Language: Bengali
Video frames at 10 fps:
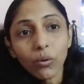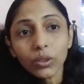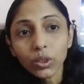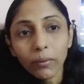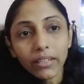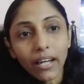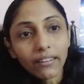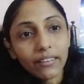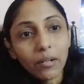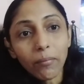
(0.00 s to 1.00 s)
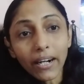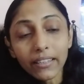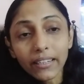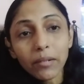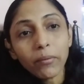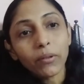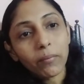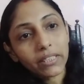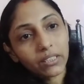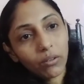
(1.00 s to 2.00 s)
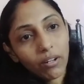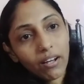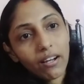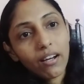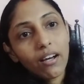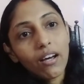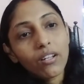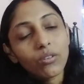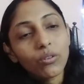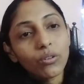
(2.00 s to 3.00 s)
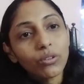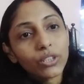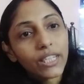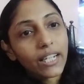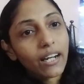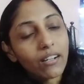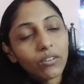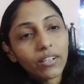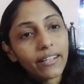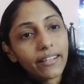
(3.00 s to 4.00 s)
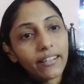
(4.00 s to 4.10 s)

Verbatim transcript: ওই সময় ডাক্তার বাড়ি থেকেই বেরোতে পারছিল না তো সে কারণে